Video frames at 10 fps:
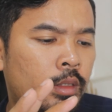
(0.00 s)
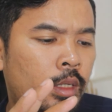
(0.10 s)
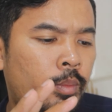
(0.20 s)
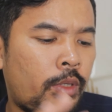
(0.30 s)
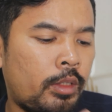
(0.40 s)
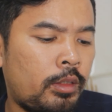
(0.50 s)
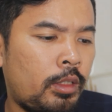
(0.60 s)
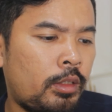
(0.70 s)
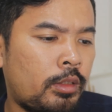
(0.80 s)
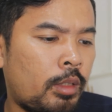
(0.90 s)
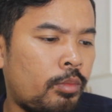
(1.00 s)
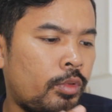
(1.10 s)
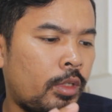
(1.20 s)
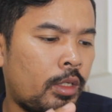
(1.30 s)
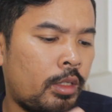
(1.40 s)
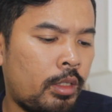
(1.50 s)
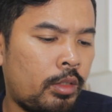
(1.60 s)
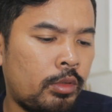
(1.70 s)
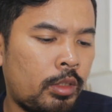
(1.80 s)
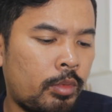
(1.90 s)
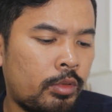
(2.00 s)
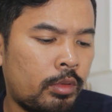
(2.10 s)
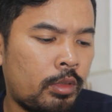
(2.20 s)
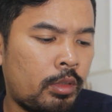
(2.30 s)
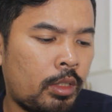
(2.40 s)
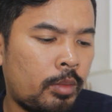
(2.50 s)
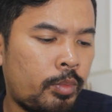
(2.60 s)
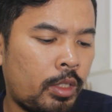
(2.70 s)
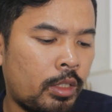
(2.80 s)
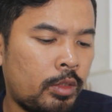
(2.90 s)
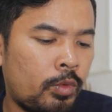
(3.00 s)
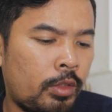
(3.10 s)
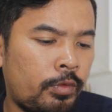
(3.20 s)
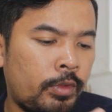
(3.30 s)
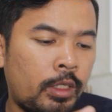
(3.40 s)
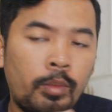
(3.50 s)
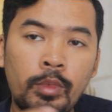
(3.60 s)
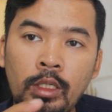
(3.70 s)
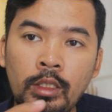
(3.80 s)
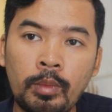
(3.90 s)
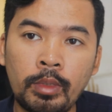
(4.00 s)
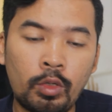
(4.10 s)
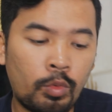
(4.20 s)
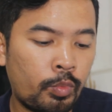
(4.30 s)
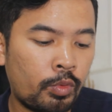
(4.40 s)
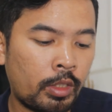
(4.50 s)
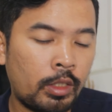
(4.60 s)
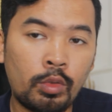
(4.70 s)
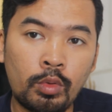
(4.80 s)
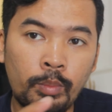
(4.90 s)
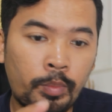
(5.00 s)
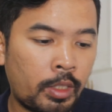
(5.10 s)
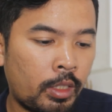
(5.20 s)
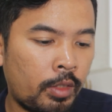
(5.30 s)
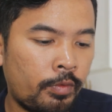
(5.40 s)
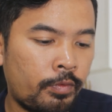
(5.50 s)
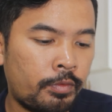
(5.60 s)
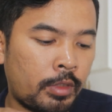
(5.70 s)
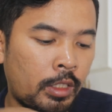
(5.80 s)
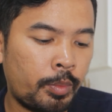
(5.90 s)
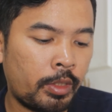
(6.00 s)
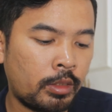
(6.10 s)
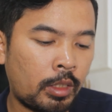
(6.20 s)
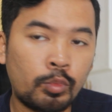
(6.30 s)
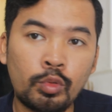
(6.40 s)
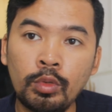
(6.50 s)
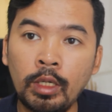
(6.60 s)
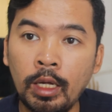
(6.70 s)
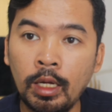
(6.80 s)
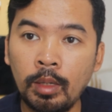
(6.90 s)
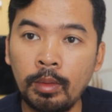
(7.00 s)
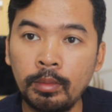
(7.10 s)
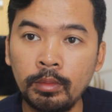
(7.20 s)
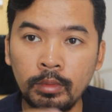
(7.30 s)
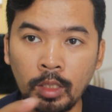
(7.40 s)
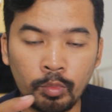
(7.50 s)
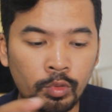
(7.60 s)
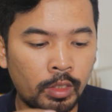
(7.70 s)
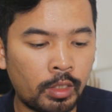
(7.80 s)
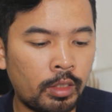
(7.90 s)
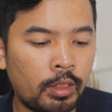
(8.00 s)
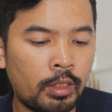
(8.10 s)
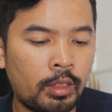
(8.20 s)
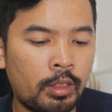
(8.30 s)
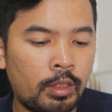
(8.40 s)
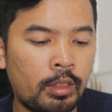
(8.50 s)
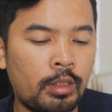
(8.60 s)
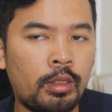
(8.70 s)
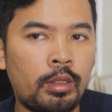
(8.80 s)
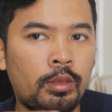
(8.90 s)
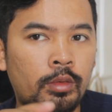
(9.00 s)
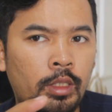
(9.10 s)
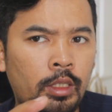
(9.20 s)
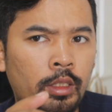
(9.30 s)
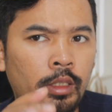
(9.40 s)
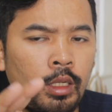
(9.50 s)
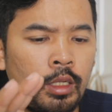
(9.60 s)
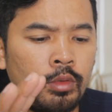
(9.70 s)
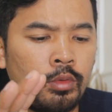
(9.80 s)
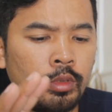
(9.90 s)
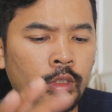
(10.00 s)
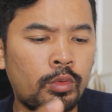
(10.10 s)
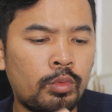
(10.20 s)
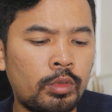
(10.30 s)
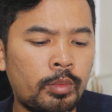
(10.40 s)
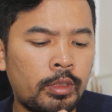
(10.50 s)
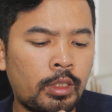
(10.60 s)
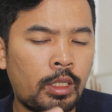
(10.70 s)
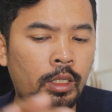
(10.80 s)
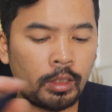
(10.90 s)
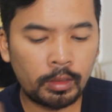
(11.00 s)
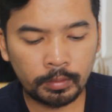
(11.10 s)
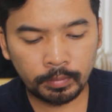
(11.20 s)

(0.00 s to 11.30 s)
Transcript: 8 kita tersambung ya lalu kita masuk ke aplikasi wifi cam ini kita pakai Oppo Reno 4F tadi pakai Samsung nggak nyambung ya Oke lalu kita tunggu sebentar